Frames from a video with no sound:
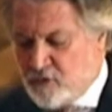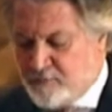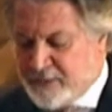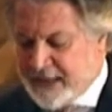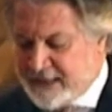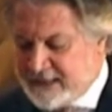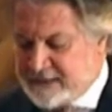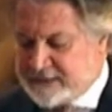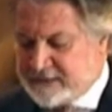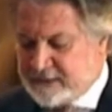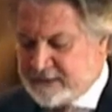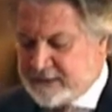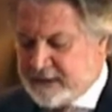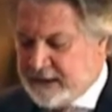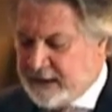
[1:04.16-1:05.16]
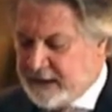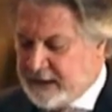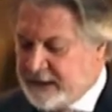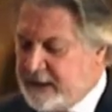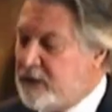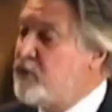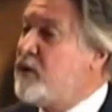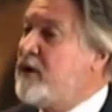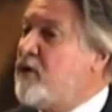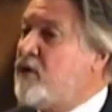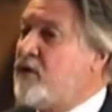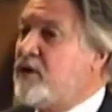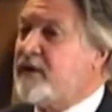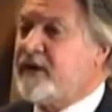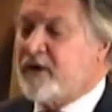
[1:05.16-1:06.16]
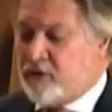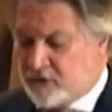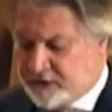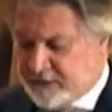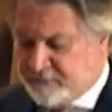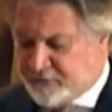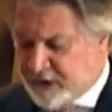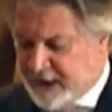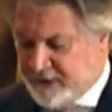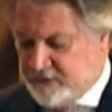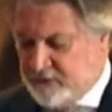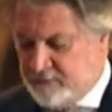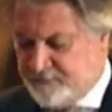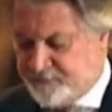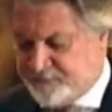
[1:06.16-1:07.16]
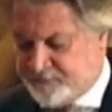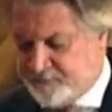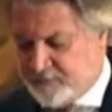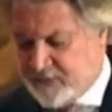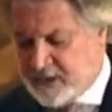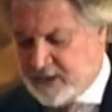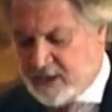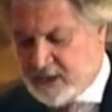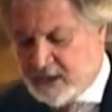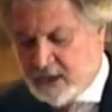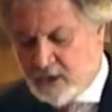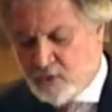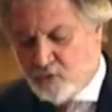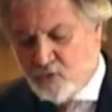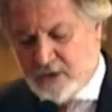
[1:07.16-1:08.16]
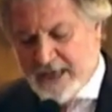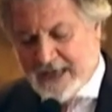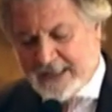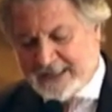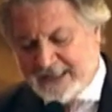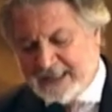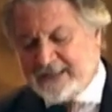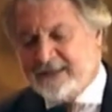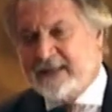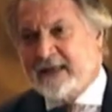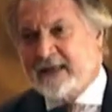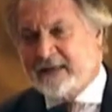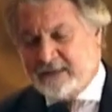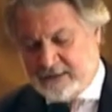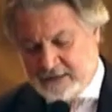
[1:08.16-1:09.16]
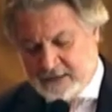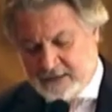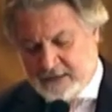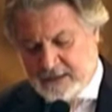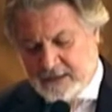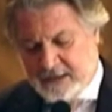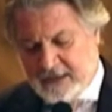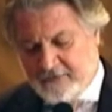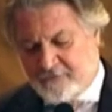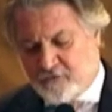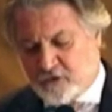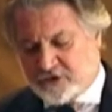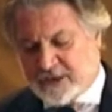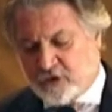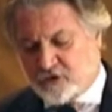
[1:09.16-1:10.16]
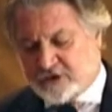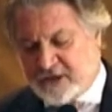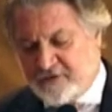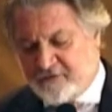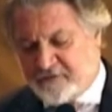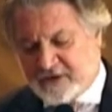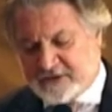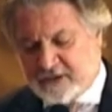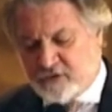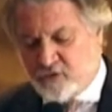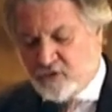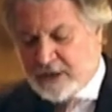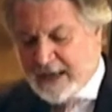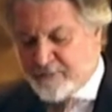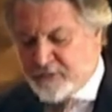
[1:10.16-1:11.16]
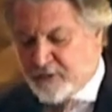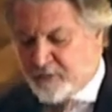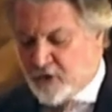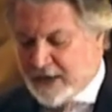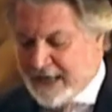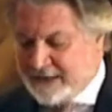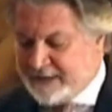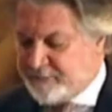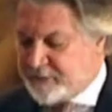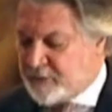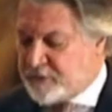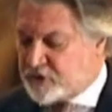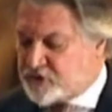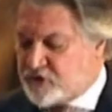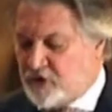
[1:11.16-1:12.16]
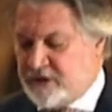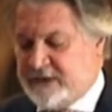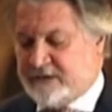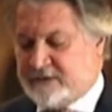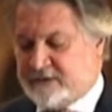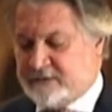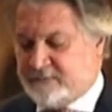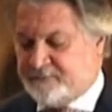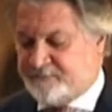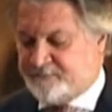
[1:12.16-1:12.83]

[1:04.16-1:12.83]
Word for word: un país en el nuevo orden contemporáneo, cuya agenda esboza los énfasis de un cambio vocal de proporciones.